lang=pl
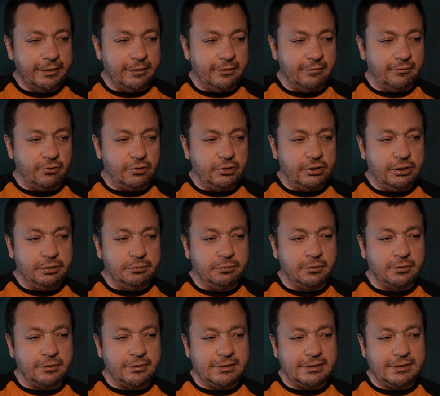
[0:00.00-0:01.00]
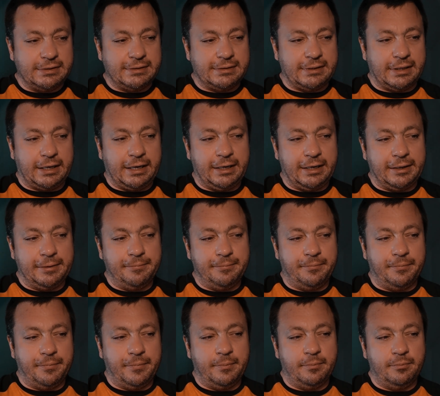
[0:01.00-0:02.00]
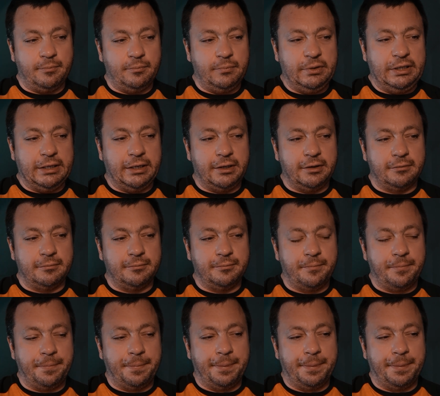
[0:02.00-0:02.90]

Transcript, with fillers: Wojdyło z Zagarem mijają,